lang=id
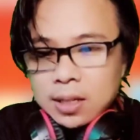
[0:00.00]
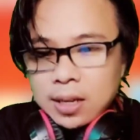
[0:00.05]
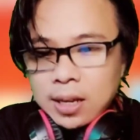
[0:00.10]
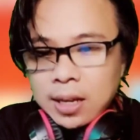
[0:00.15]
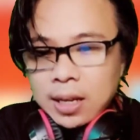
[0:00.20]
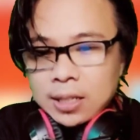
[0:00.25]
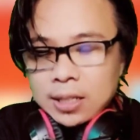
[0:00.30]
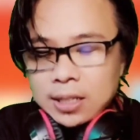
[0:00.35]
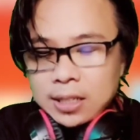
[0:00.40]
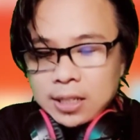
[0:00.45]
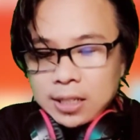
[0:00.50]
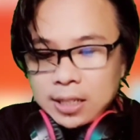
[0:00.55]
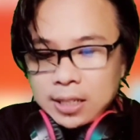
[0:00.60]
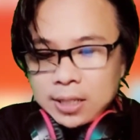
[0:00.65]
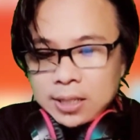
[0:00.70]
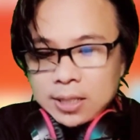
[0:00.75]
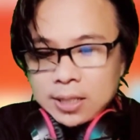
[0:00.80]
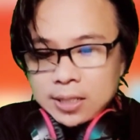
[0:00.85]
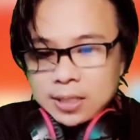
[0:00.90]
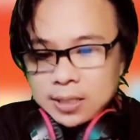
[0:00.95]
Nah,
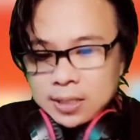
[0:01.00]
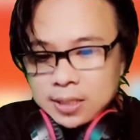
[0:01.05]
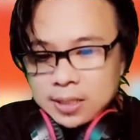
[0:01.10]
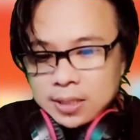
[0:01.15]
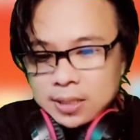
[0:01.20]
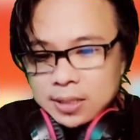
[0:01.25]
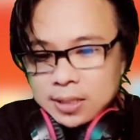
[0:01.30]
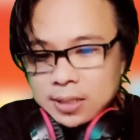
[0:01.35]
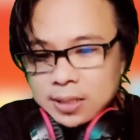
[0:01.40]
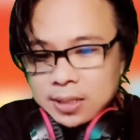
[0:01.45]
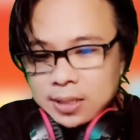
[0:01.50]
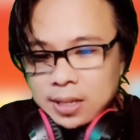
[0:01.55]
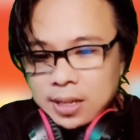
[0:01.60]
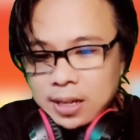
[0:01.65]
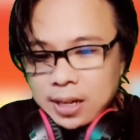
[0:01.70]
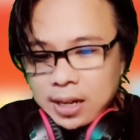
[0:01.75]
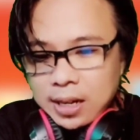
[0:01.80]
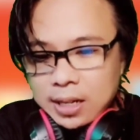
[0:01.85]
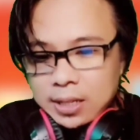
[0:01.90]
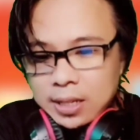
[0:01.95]
ini Nah,
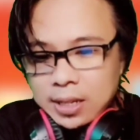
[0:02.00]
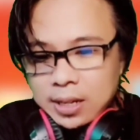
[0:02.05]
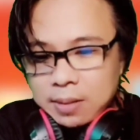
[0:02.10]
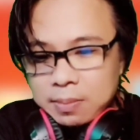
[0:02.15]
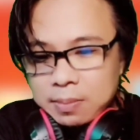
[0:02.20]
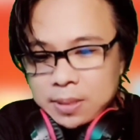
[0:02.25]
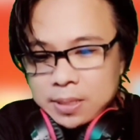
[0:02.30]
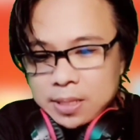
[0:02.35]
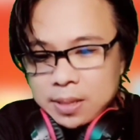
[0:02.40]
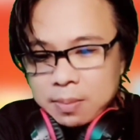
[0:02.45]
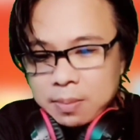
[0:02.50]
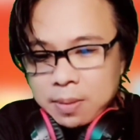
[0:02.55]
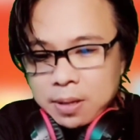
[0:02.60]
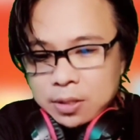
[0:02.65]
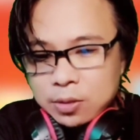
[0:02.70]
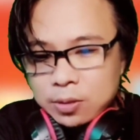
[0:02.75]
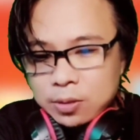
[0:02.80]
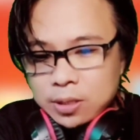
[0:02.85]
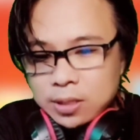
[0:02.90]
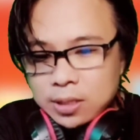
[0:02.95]
kalian bisa
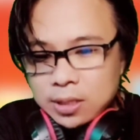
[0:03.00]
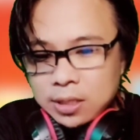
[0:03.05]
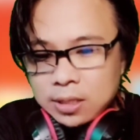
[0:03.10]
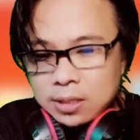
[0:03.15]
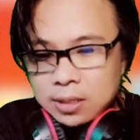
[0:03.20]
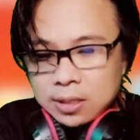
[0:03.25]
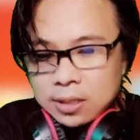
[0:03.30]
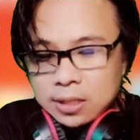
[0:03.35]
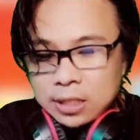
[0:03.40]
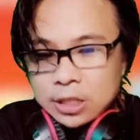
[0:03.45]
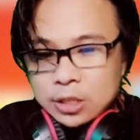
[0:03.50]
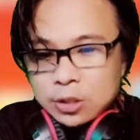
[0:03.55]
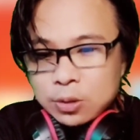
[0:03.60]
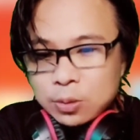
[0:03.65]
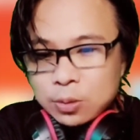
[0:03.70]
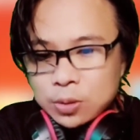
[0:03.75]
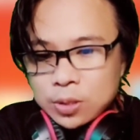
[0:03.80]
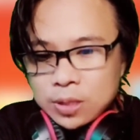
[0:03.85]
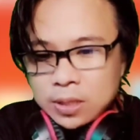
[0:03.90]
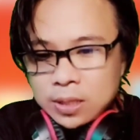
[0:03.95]
masuk ke
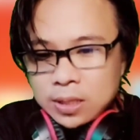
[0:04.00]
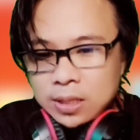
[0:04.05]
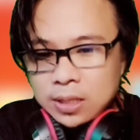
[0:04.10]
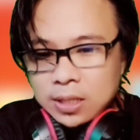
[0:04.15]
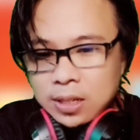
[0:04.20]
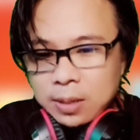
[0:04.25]
diskusi,